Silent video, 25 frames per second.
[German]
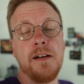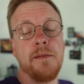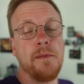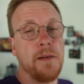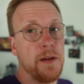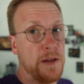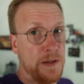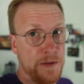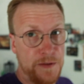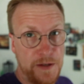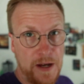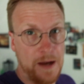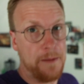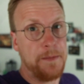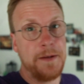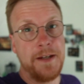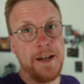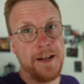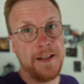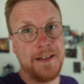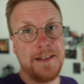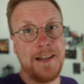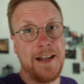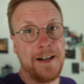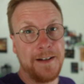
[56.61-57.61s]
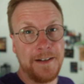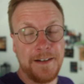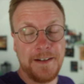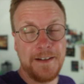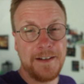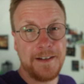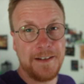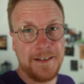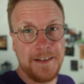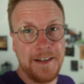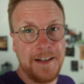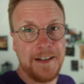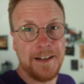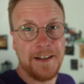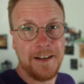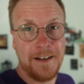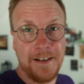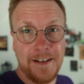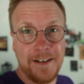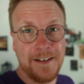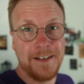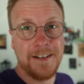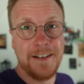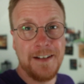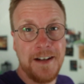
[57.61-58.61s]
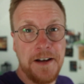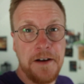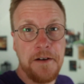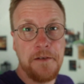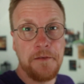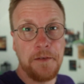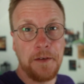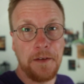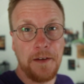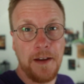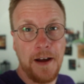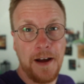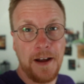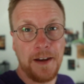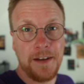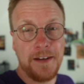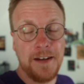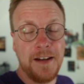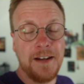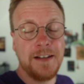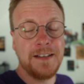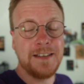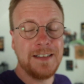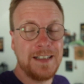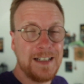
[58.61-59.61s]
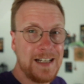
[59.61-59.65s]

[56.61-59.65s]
weil die habe ich ja jetzt lange nicht gesehen, ne? Von da an